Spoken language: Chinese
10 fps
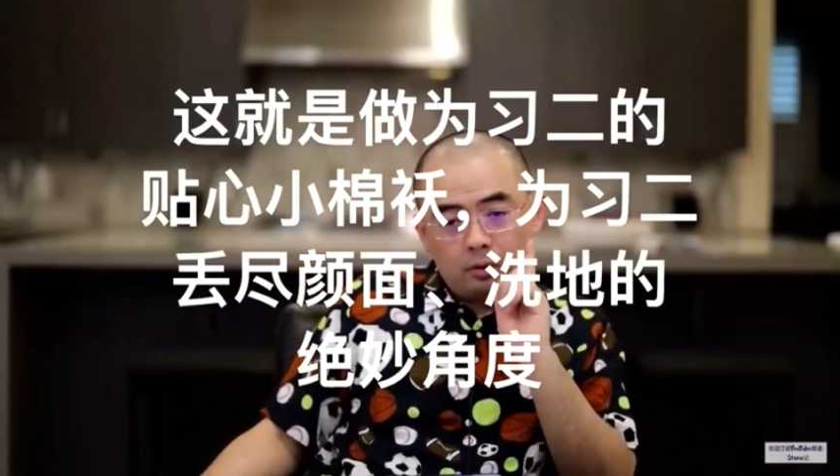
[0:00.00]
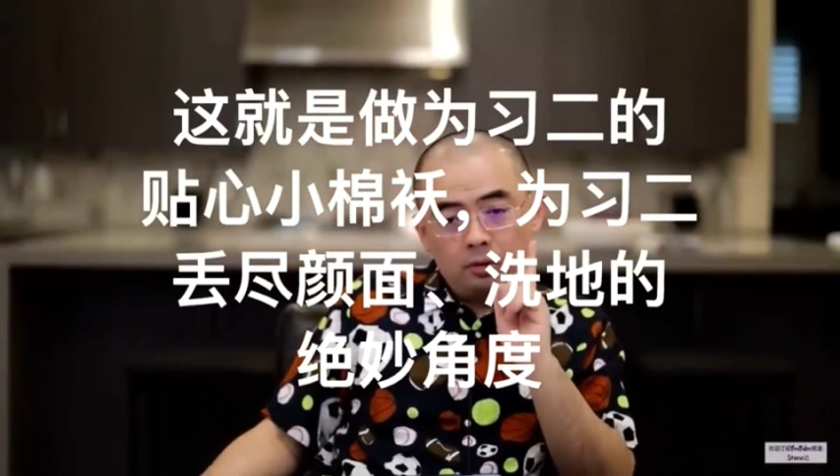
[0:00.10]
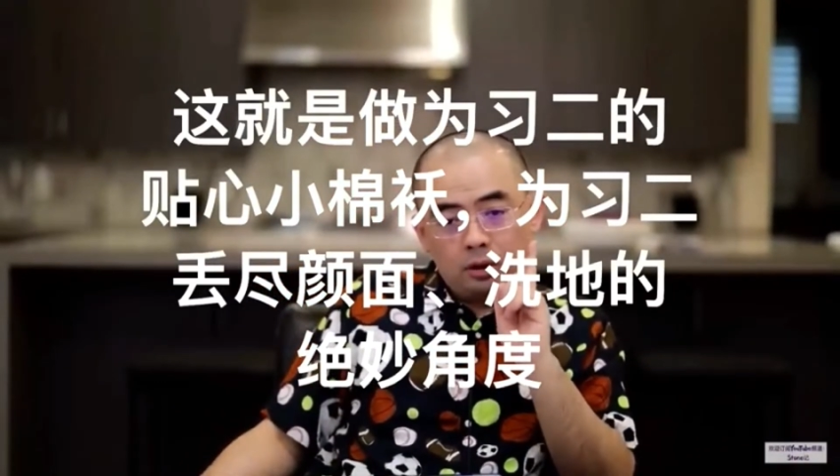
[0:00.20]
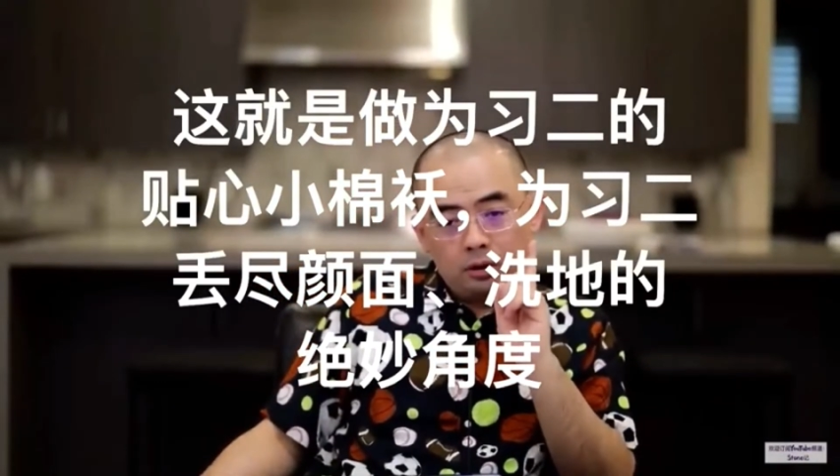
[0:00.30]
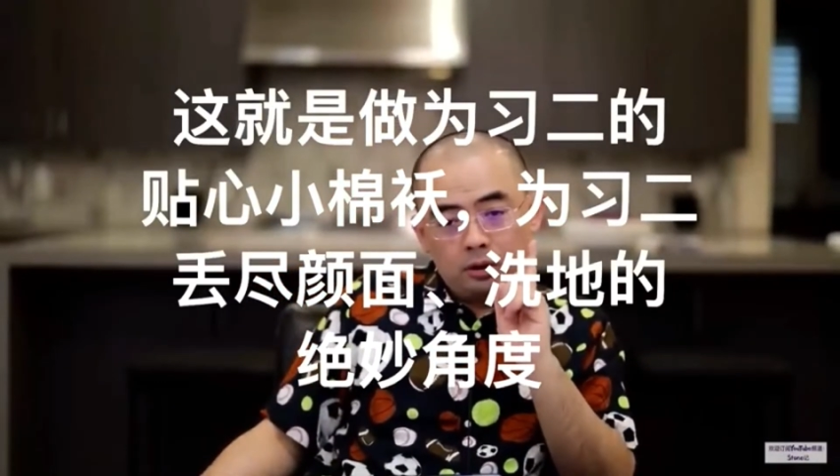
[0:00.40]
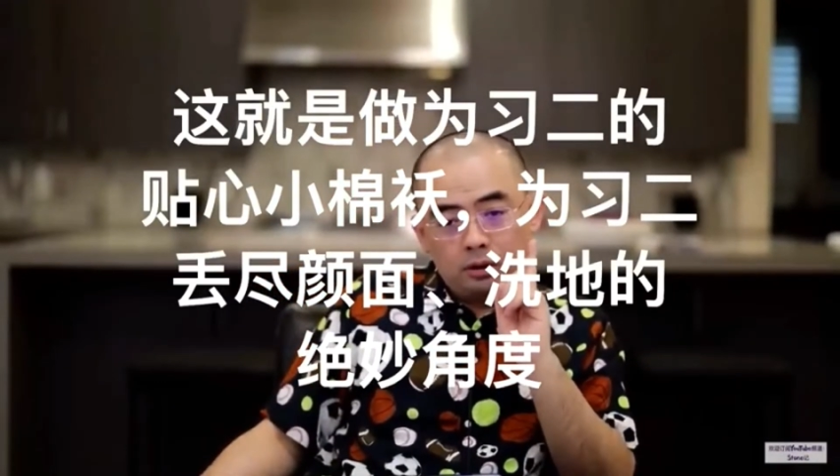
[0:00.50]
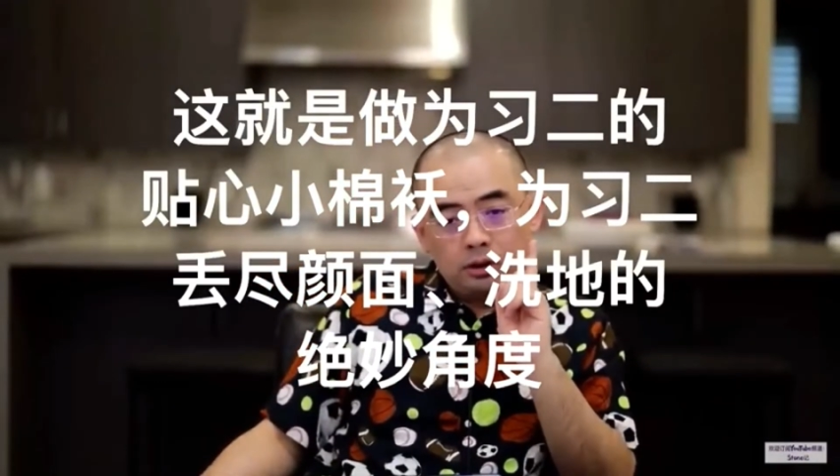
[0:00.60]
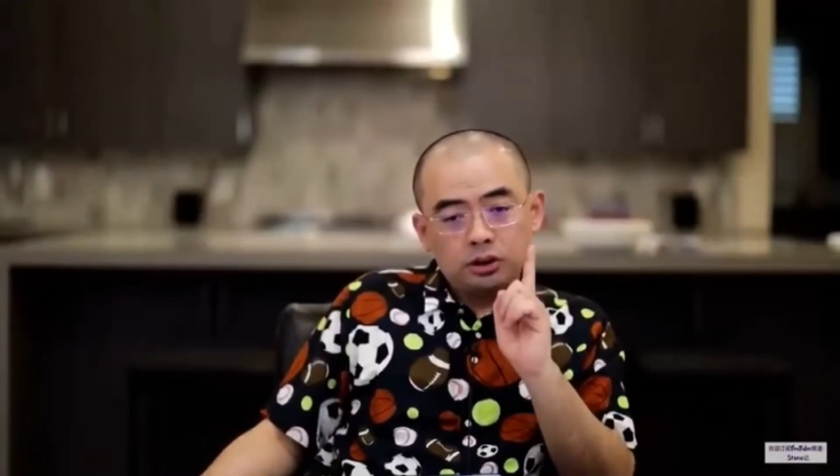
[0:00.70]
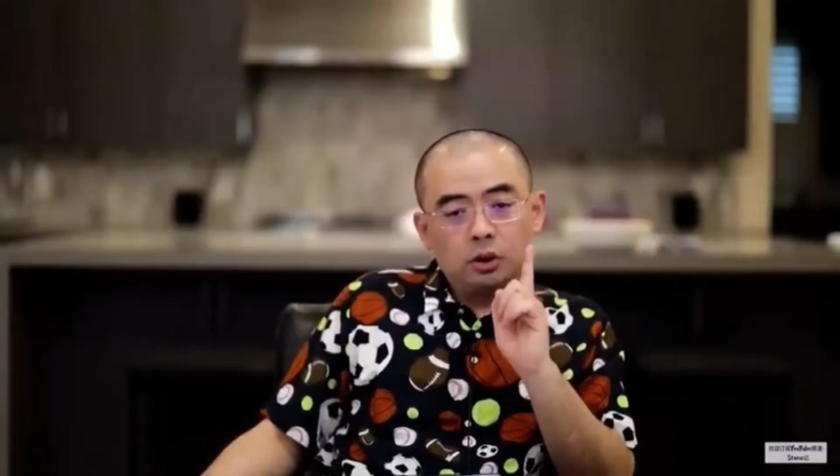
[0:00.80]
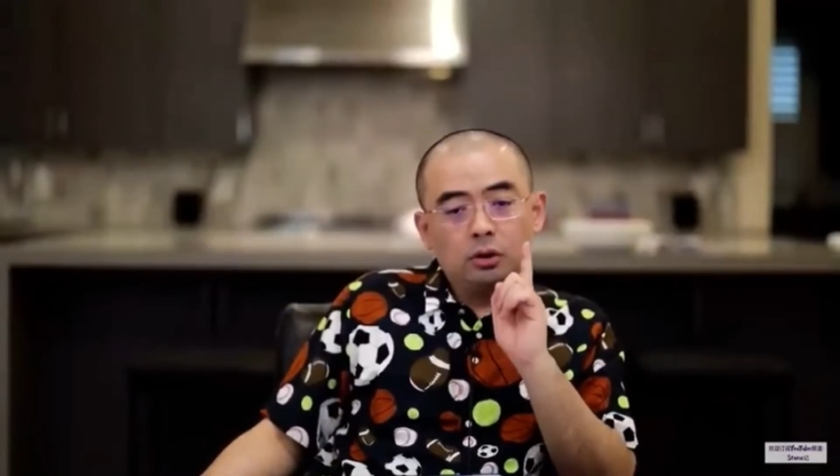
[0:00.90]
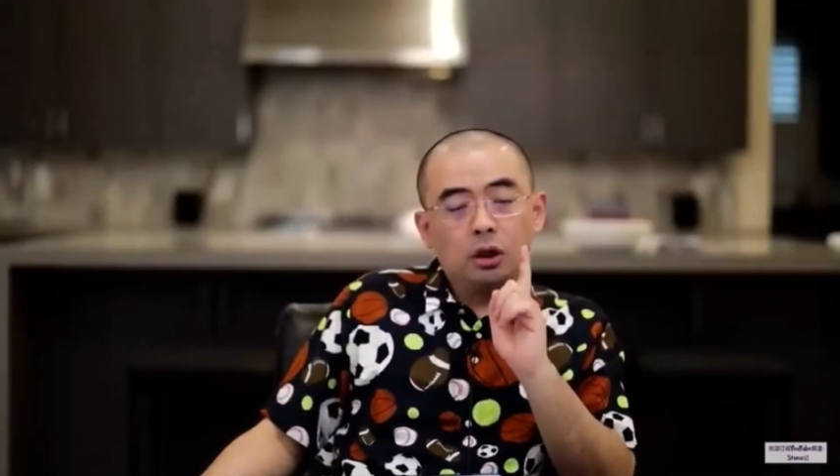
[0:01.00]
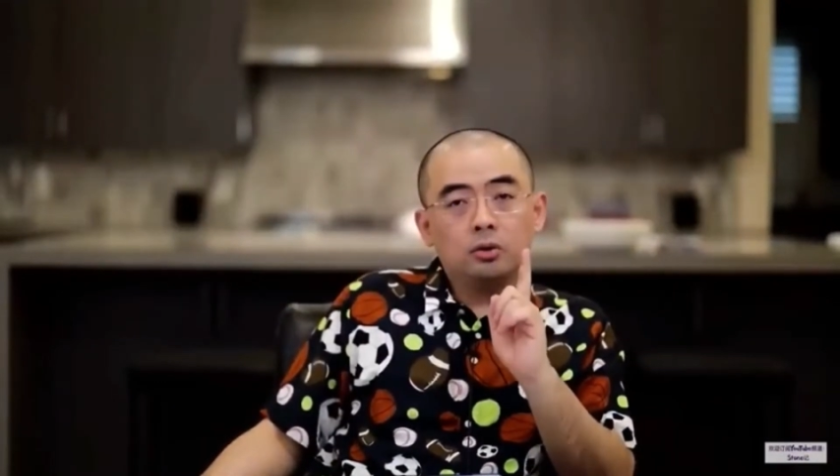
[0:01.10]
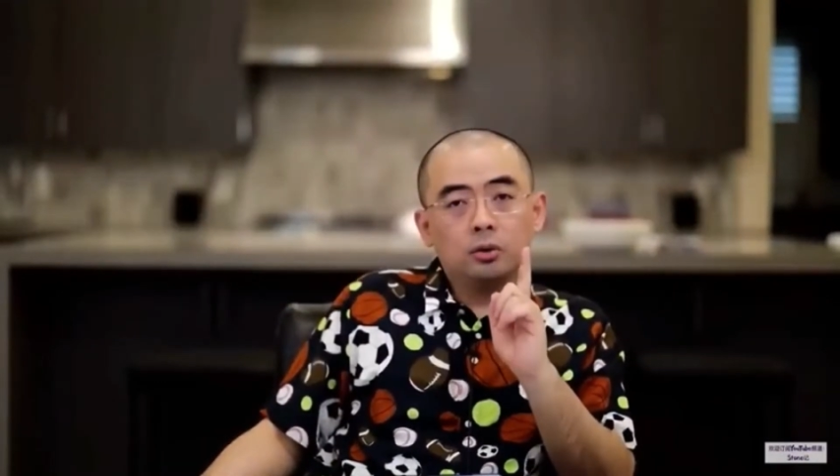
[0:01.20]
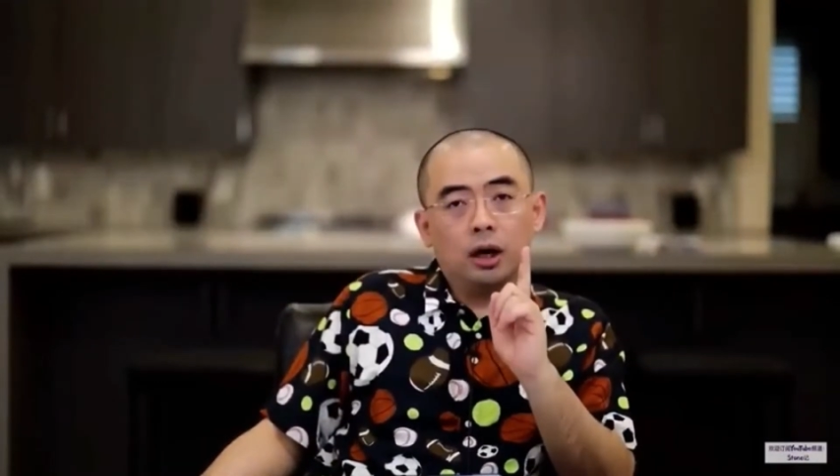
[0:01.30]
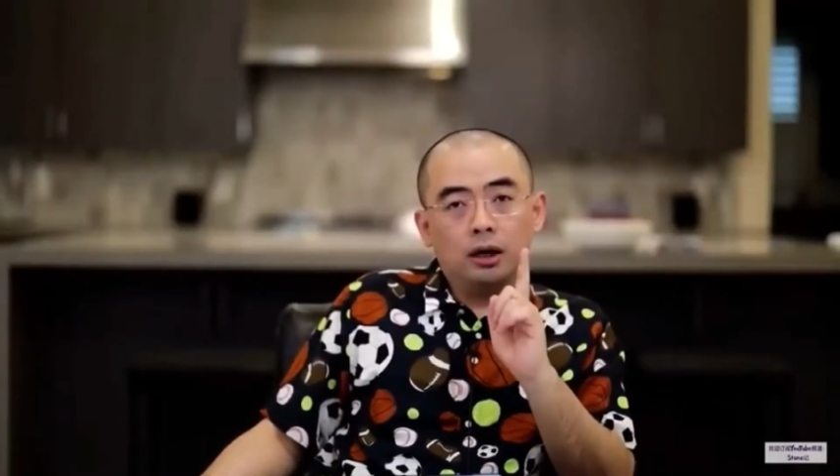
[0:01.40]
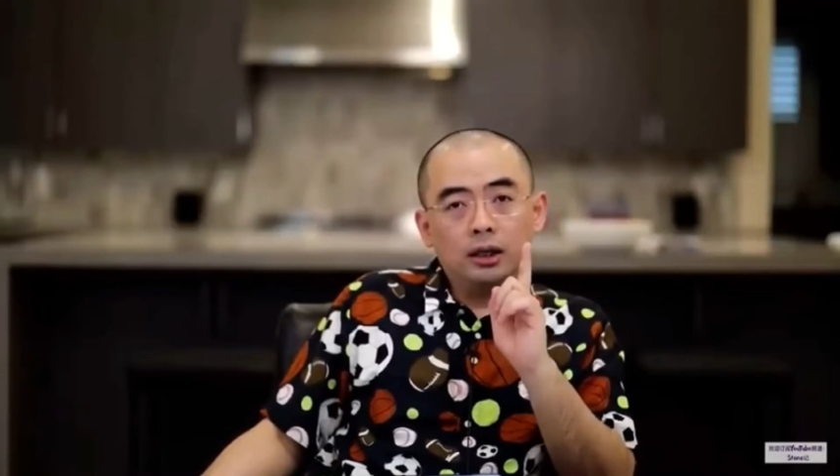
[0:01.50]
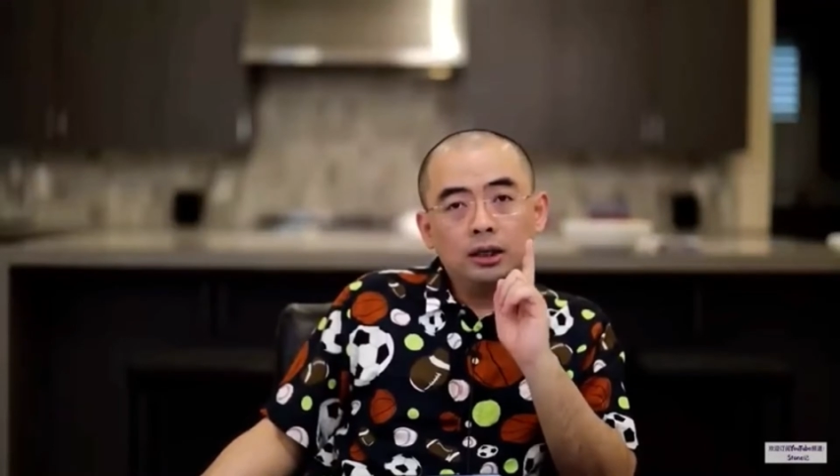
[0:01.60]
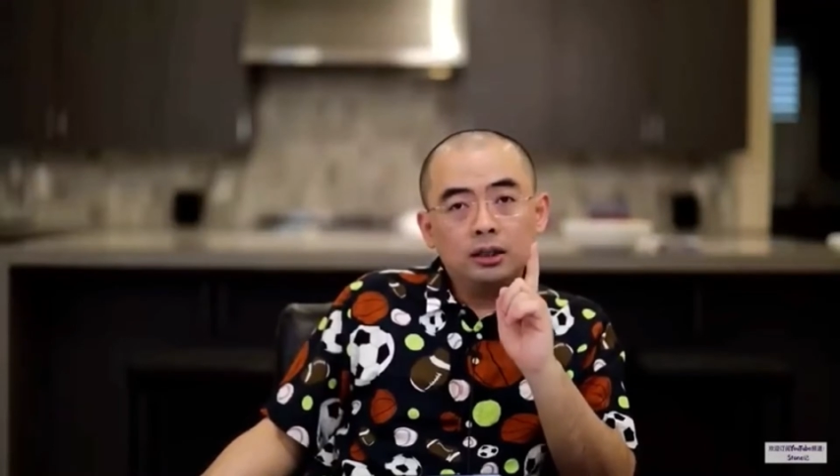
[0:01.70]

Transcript: 洗地的绝妙角度，